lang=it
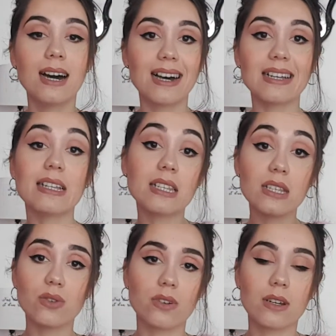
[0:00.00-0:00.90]
anche se
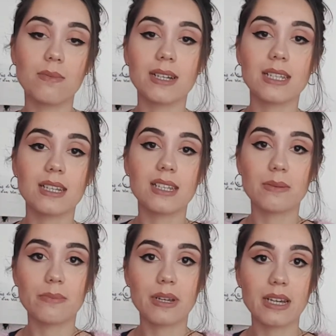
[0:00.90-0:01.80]
sono rimasta
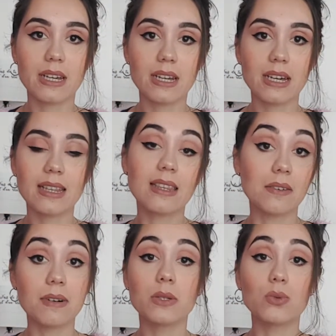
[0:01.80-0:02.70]
sempre
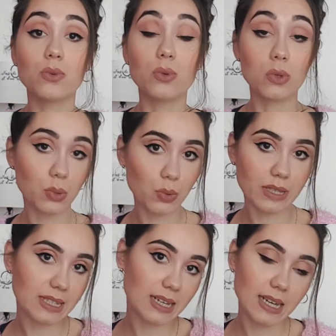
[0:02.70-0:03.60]
attiva su, su
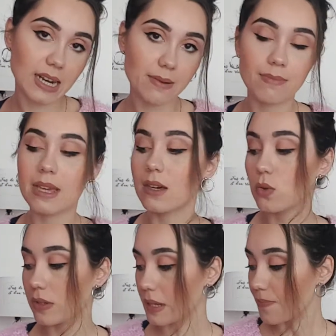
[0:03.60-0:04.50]
Instagram e
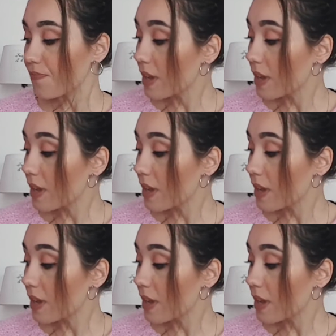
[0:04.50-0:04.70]
così.